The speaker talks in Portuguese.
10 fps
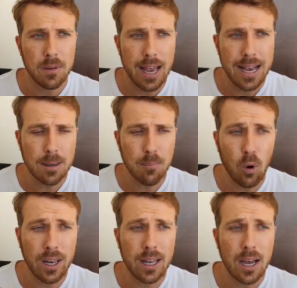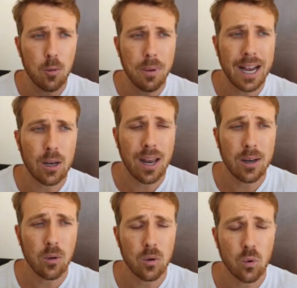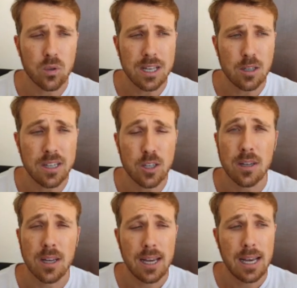essa bolha da, do mercado no, nos Estados Unidos,